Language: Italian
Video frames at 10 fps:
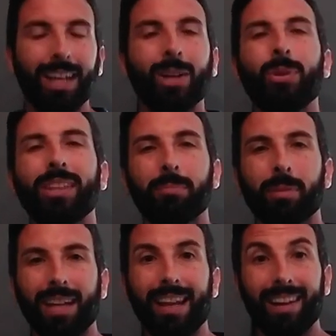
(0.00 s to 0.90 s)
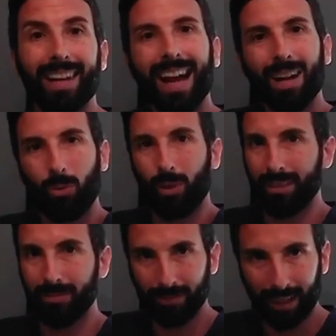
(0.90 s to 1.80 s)
Quindi preleva l'acqua
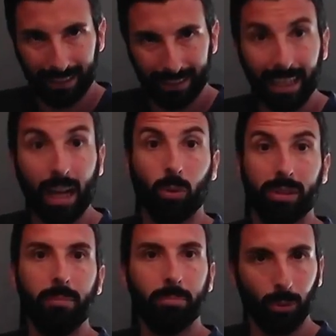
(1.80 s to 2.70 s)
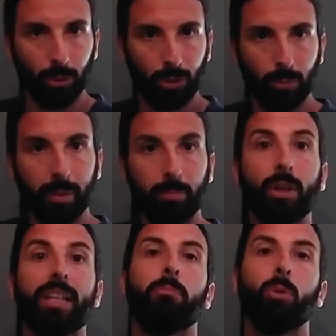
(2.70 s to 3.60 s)
di falda, l'acqua del pozzo, per
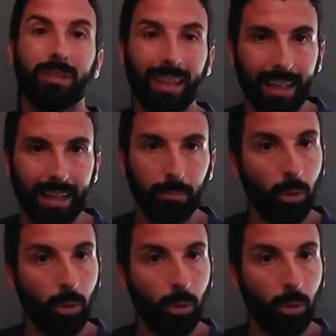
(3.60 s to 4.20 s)
poi ributtarla.